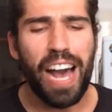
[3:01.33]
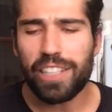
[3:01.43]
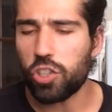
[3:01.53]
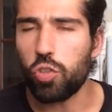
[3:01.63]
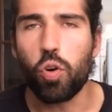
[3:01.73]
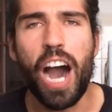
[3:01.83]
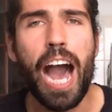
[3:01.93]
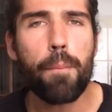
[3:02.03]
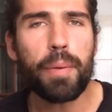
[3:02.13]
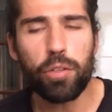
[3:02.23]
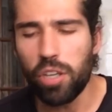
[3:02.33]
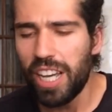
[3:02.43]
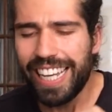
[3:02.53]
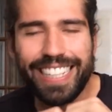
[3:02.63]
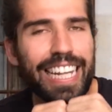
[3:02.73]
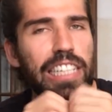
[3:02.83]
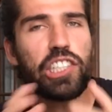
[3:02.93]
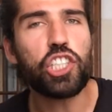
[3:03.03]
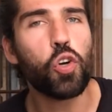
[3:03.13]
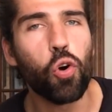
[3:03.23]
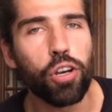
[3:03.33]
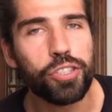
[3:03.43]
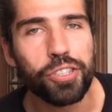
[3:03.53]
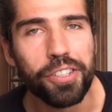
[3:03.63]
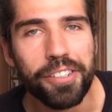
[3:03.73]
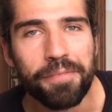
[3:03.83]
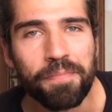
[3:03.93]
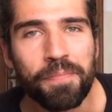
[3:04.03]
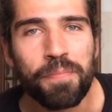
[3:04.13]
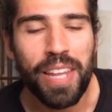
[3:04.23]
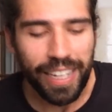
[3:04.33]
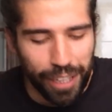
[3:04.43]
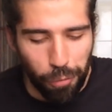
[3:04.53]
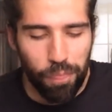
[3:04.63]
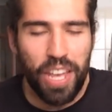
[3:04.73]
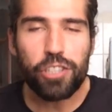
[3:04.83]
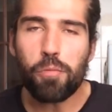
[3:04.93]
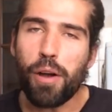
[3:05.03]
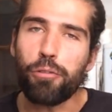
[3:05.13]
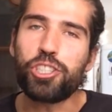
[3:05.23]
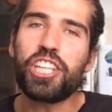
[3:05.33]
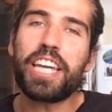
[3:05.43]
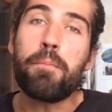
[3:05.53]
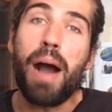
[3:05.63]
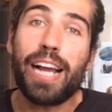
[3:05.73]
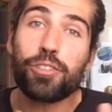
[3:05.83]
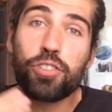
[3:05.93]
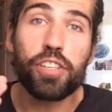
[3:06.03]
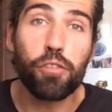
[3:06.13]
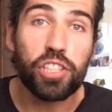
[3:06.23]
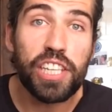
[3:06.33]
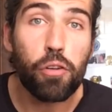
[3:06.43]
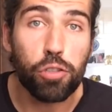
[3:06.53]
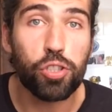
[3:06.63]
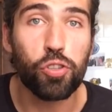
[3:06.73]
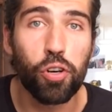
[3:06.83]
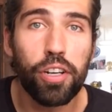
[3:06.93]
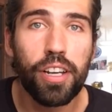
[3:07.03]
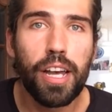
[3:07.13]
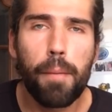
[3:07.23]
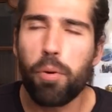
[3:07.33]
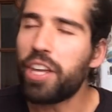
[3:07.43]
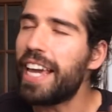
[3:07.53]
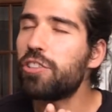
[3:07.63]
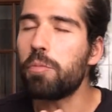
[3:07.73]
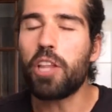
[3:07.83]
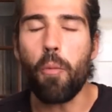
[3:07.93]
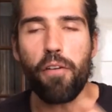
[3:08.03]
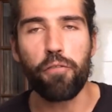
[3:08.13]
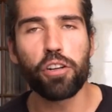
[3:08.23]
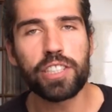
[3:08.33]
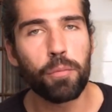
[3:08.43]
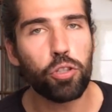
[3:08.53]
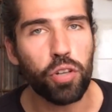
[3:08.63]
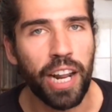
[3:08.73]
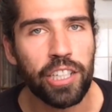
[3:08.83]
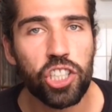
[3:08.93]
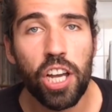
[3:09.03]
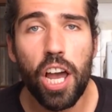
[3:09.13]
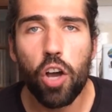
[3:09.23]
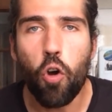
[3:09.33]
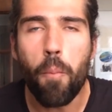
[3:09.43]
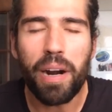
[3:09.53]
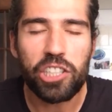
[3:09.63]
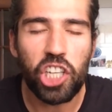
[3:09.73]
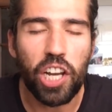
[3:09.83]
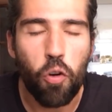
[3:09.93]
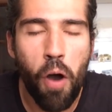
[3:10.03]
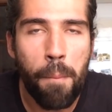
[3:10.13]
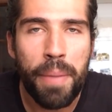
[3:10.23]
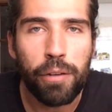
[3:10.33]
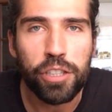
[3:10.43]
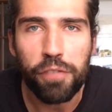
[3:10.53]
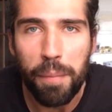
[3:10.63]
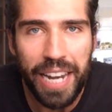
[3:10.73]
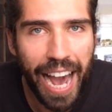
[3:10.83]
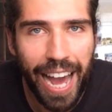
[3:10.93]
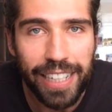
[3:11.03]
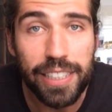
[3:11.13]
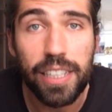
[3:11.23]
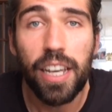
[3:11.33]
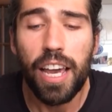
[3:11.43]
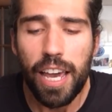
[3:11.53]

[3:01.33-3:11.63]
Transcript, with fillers: fácil, rápido e delicioso. Então deixa uma curtida aqui embaixo se você gostou, porque isso me dá uma força muito grande. Compartilha com amigos e familiares